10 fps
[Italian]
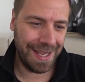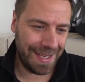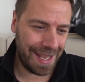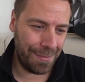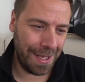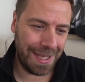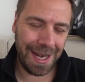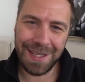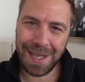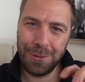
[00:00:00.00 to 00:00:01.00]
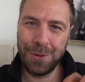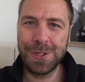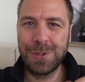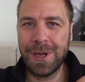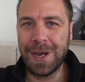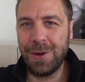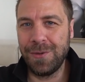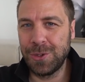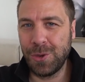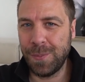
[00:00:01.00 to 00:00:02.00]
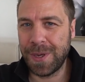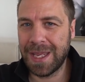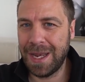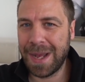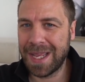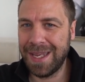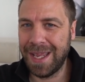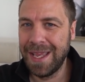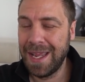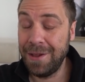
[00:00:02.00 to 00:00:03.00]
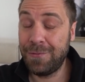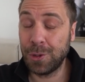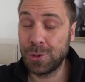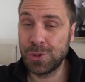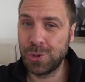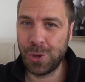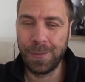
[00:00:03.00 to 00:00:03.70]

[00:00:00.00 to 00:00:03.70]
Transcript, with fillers: chiaramente all'interno di questo carrello elevatore, perché le macchine, le foto sono